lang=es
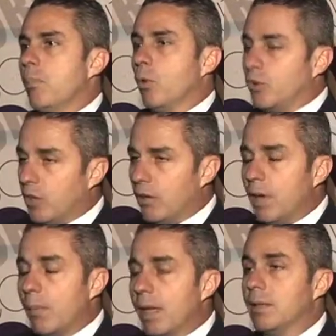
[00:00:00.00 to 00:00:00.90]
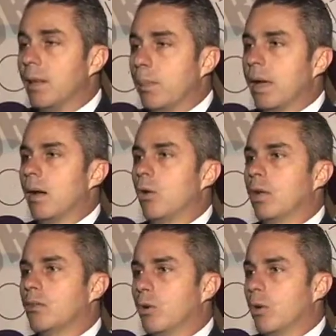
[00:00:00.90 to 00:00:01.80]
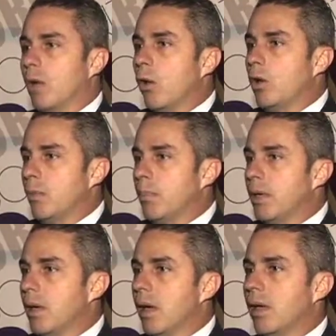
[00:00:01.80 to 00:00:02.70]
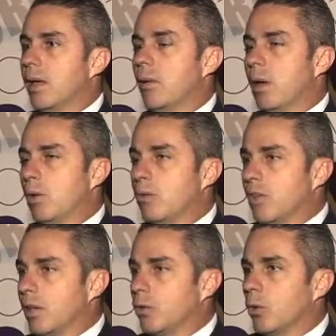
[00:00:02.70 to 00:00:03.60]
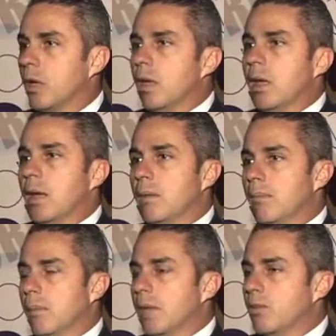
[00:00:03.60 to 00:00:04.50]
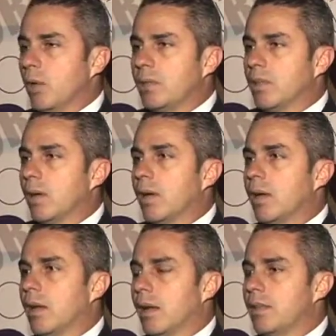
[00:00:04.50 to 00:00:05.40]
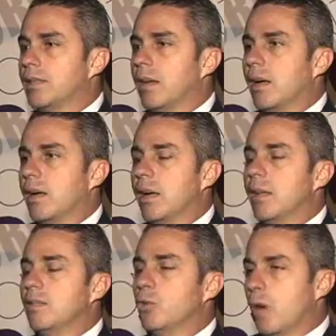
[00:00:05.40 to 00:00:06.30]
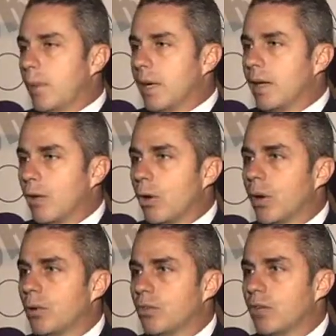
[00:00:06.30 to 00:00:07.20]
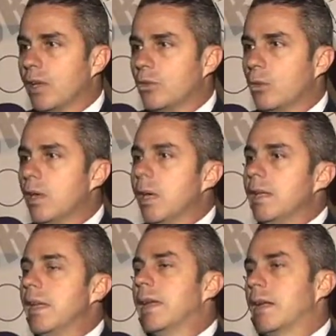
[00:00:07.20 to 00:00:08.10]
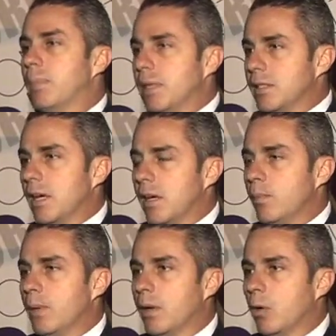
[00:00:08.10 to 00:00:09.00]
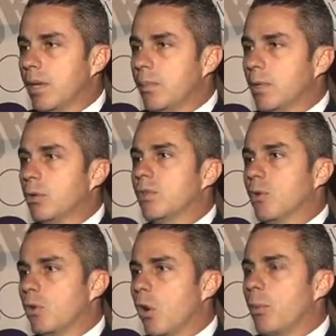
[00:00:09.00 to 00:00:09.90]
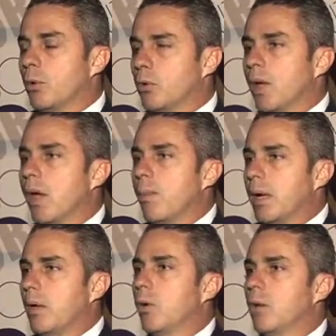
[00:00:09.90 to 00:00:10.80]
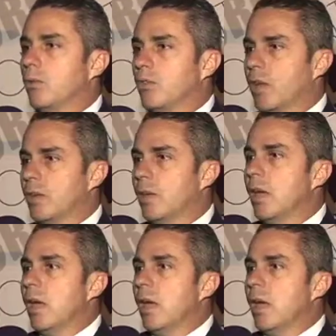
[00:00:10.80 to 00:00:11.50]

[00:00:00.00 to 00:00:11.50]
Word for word: posiblemente para lo que son son las Olimpiadas en el baloncesto. En Venezuela se van a realizar el suramericano de baloncesto y el repechaje del preolímpico, que son dos oportunidades para que los anunciantes